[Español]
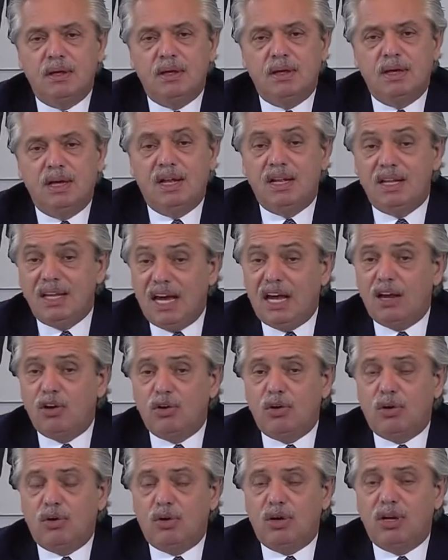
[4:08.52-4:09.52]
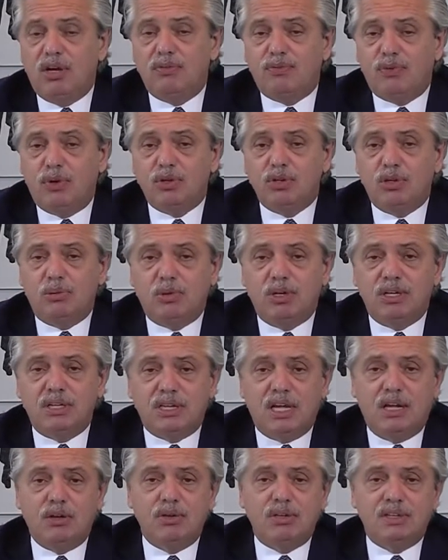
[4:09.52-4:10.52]
El diálogo con el Fondo
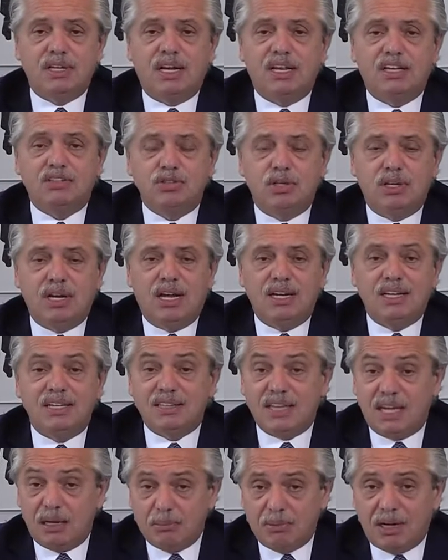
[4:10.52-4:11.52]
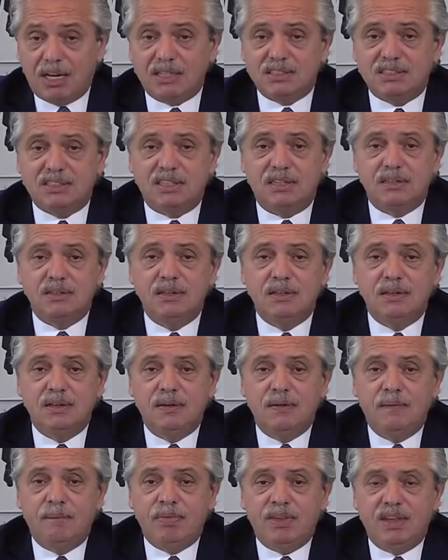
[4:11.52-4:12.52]
Monetario Internacional está en marcha
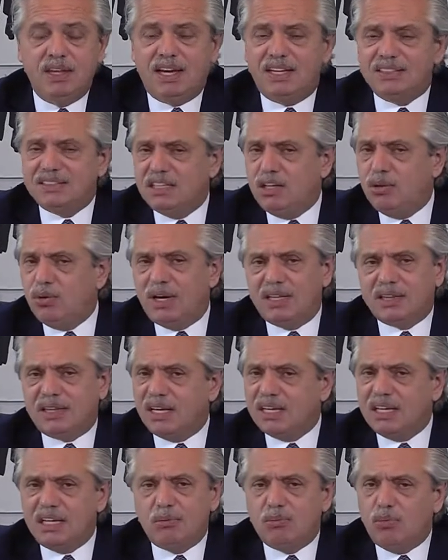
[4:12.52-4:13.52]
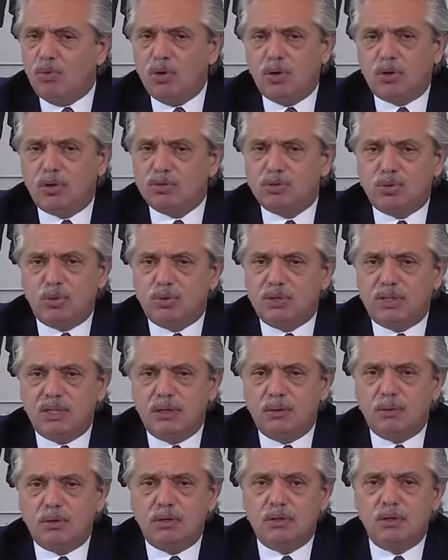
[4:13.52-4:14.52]
y ha sido hasta aquí muy
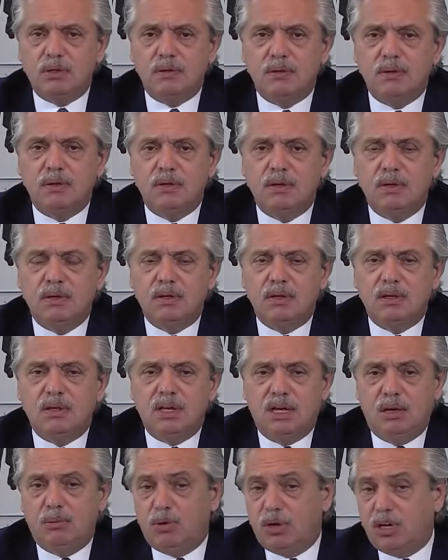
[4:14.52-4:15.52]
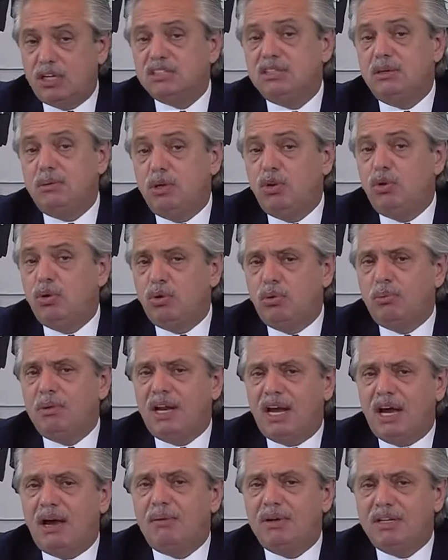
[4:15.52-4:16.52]
constructivo. Hemos recibido
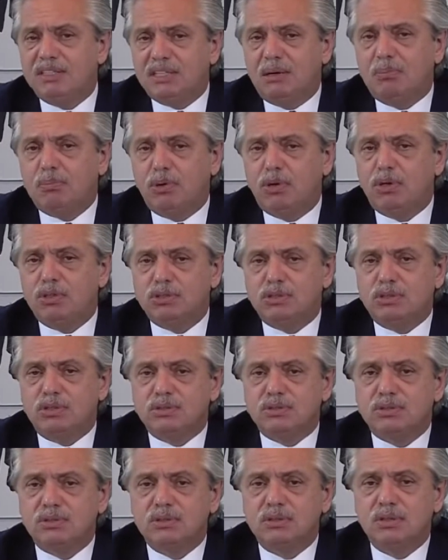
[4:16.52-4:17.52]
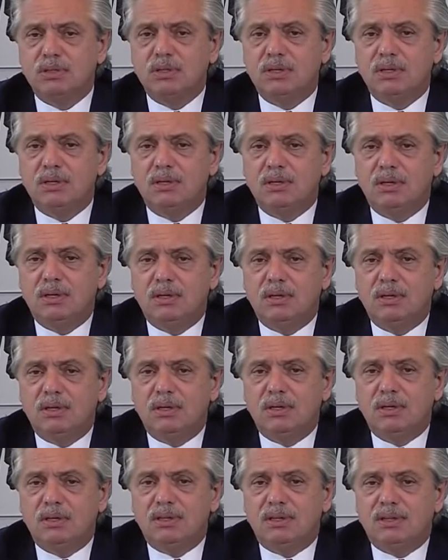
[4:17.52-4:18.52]
innumerables apoyos
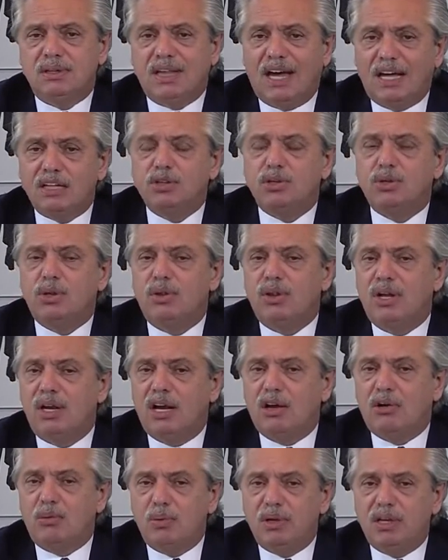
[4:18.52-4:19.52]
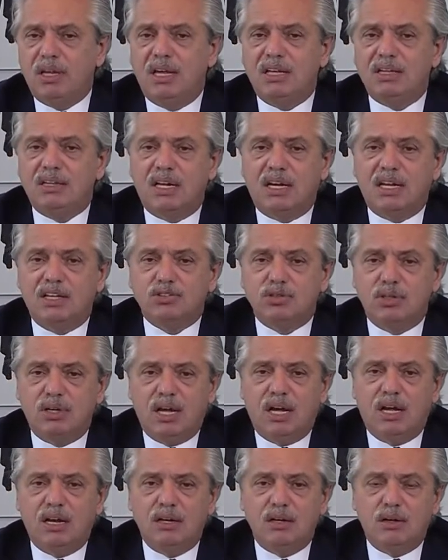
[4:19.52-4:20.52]
tanto de la comunidad
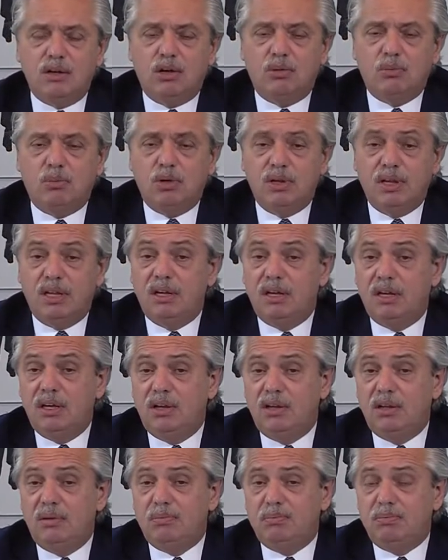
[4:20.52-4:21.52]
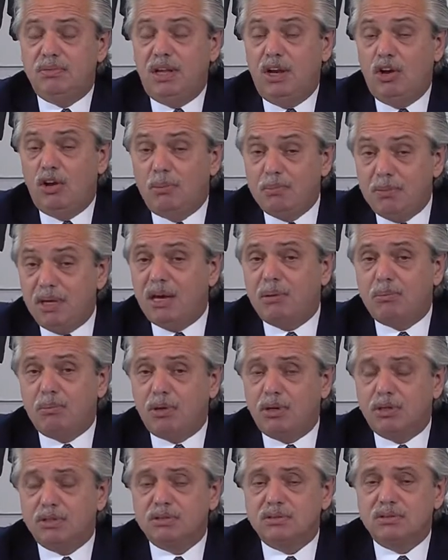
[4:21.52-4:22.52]
internacional como de, los
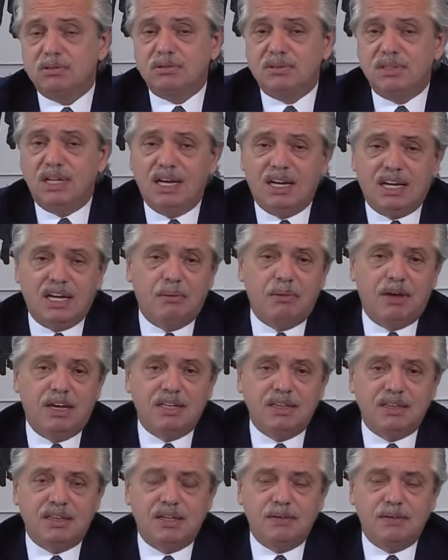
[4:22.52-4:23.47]
miembros del G20.